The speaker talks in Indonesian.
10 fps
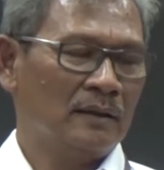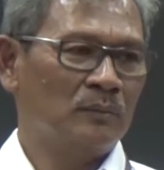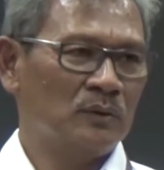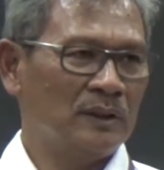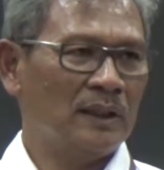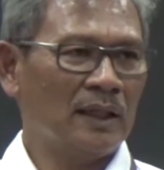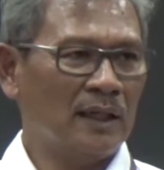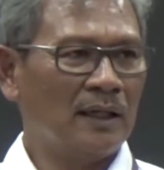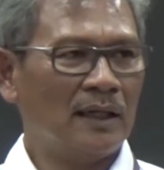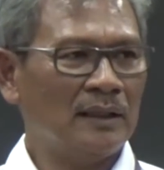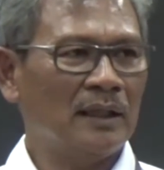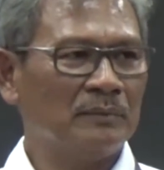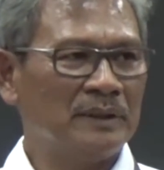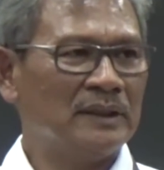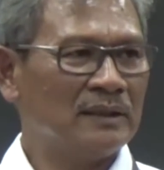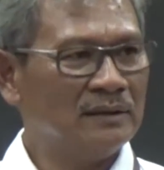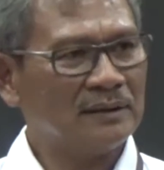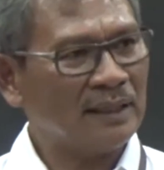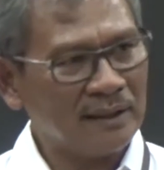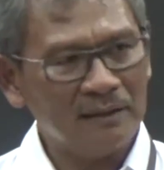kemudian angka yang menjadi
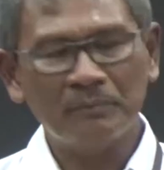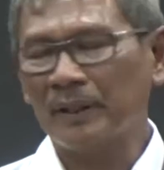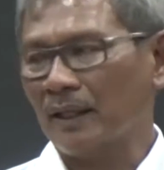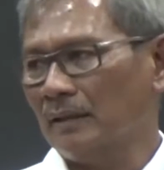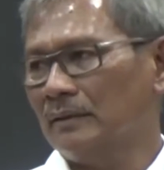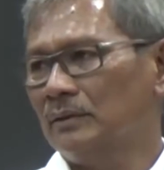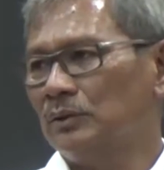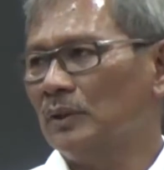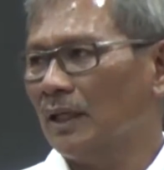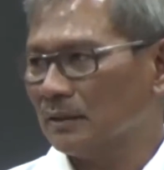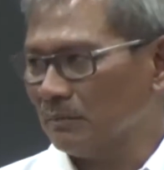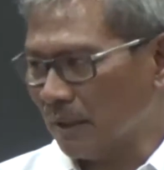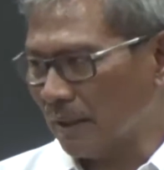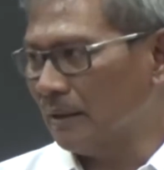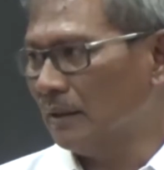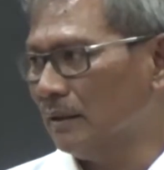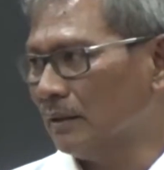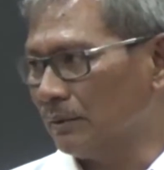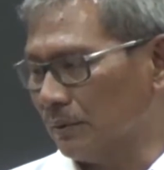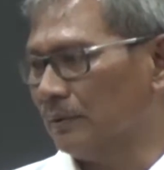sakit berat juga semakin
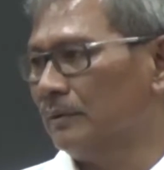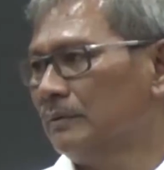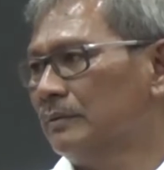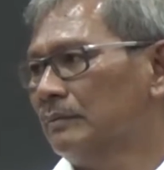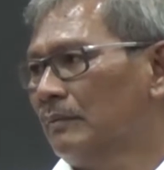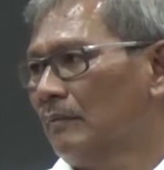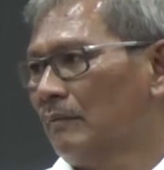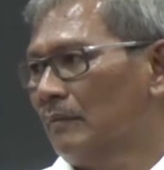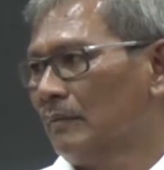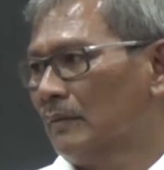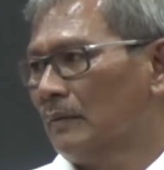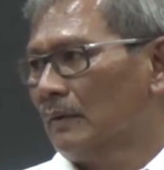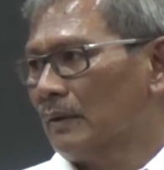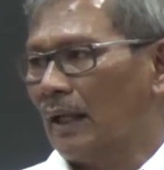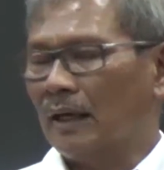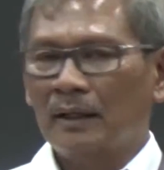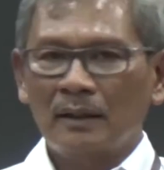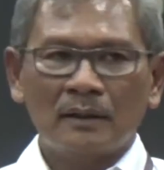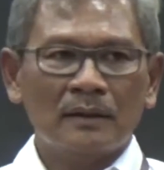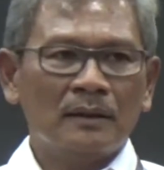turun. Nah,
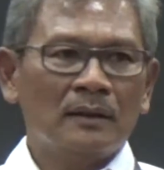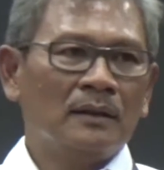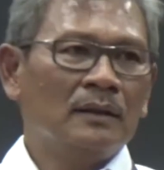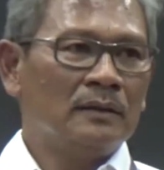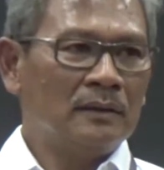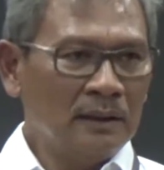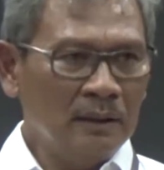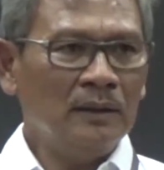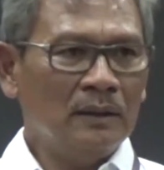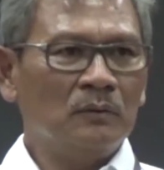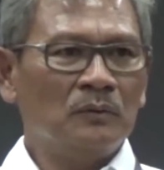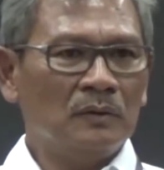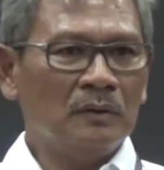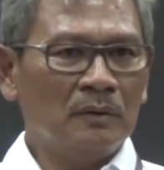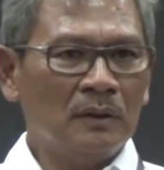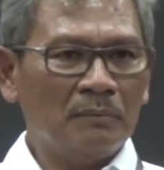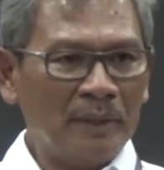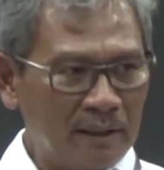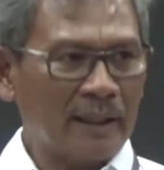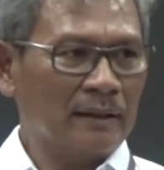di uh,
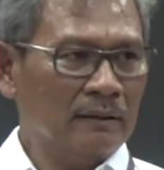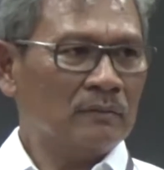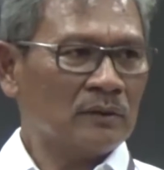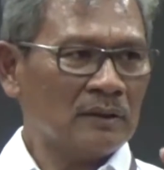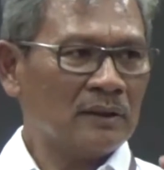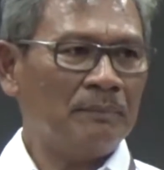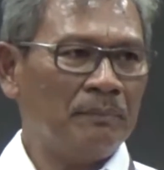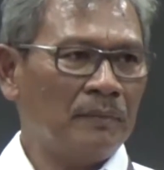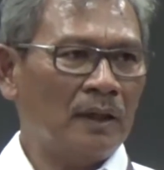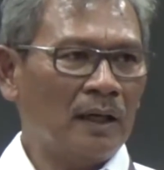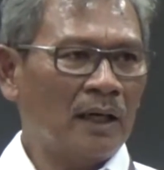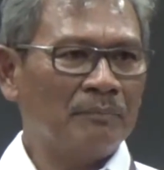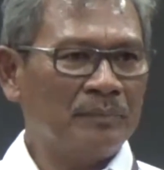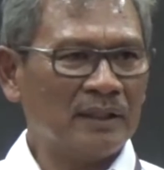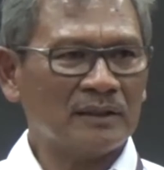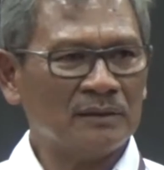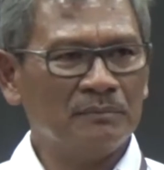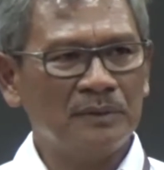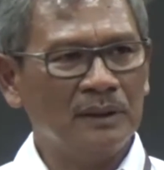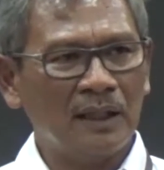mainland tetap hampir
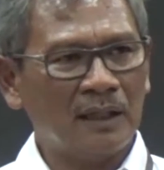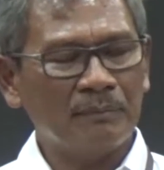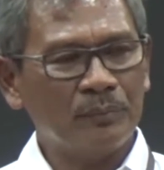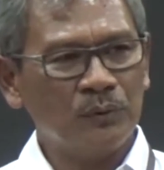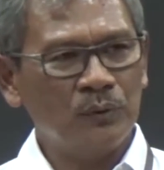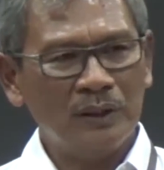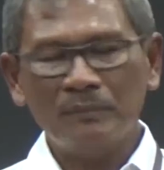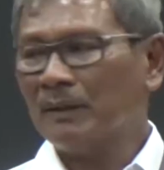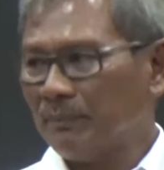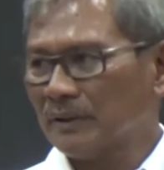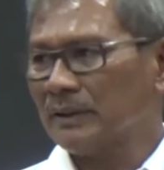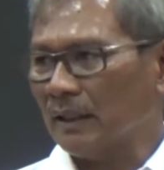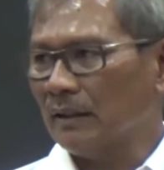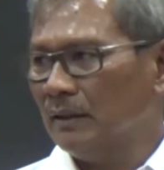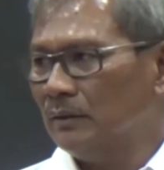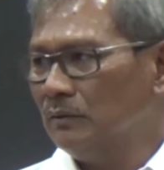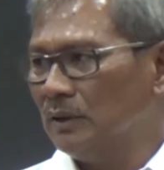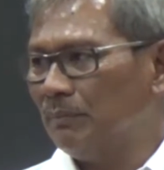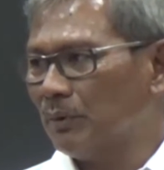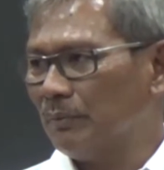95% itu
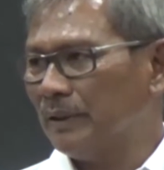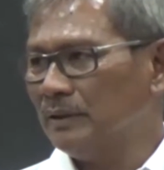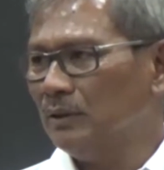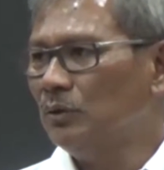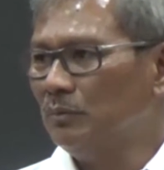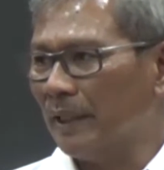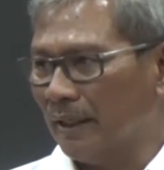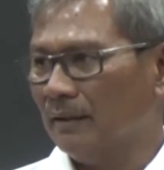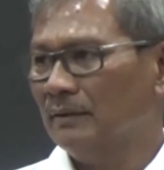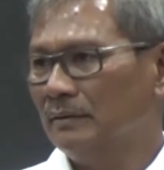di provinsi Hubei.